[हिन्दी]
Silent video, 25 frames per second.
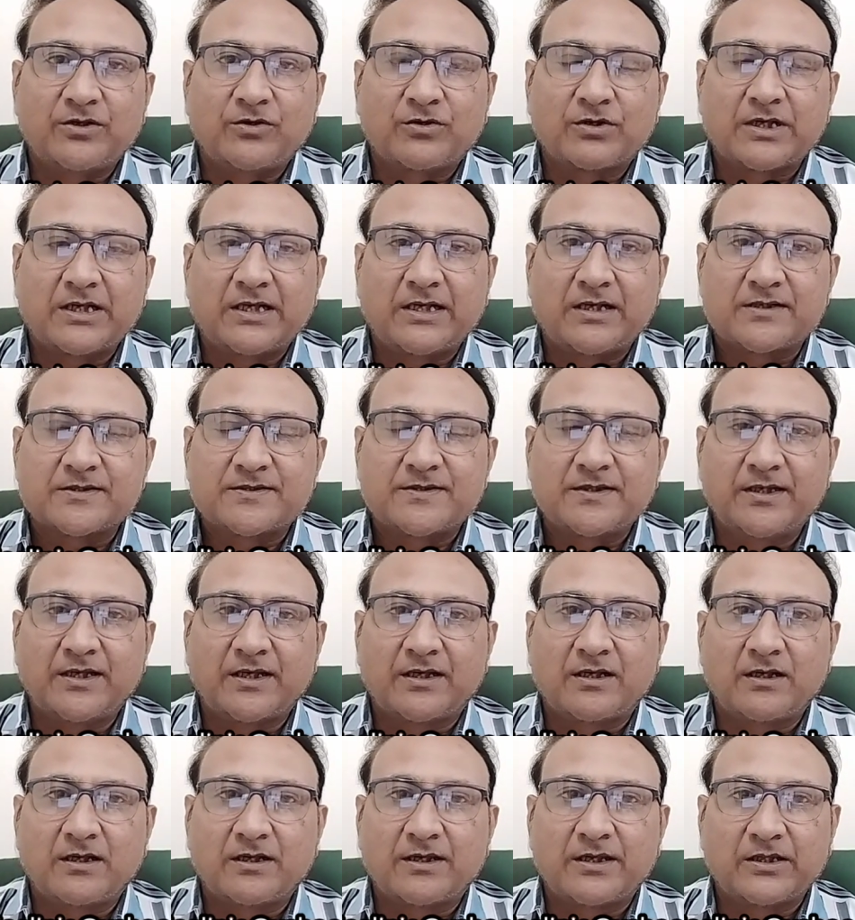और कार से
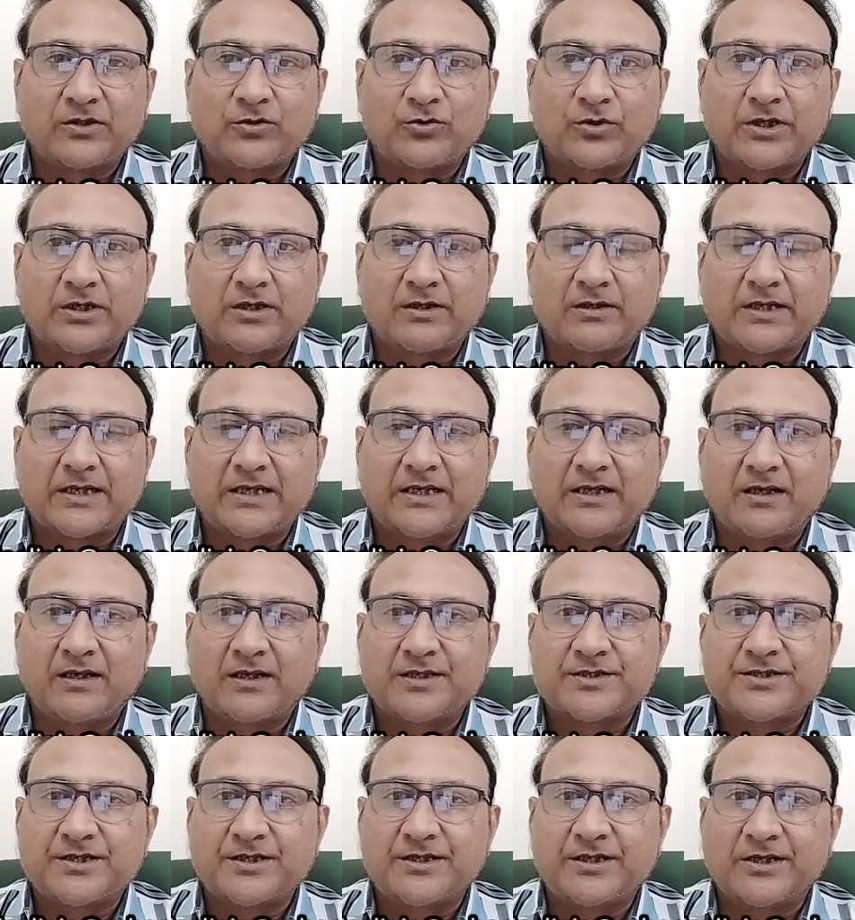निकल के थोड़ा
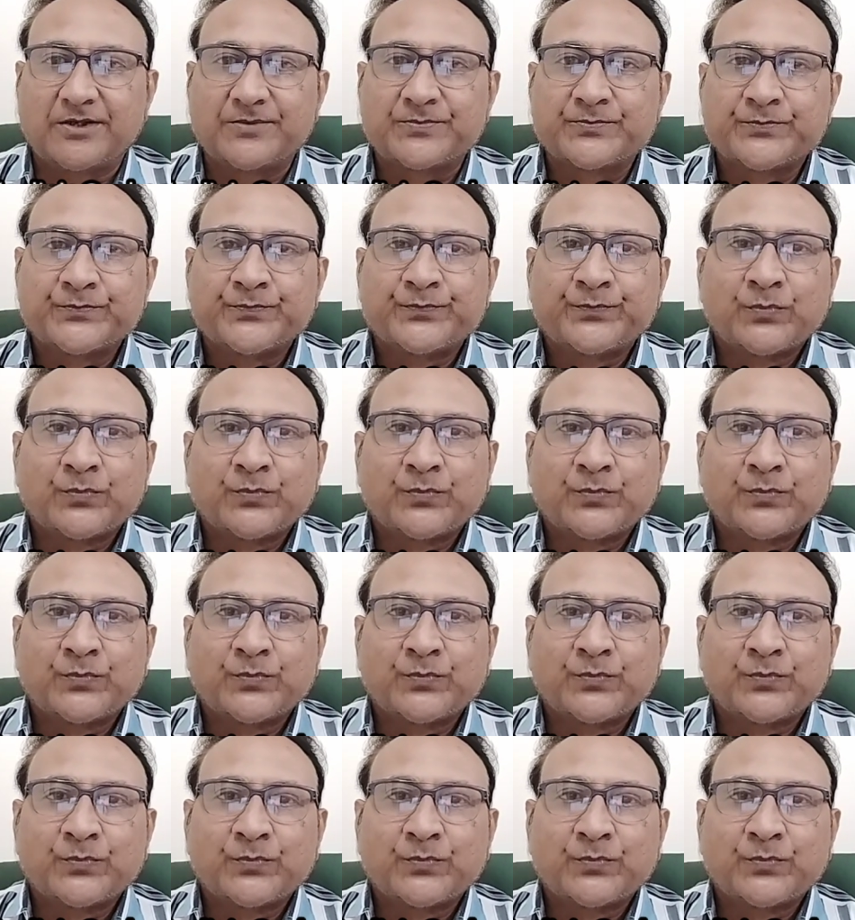टहलना चाहिए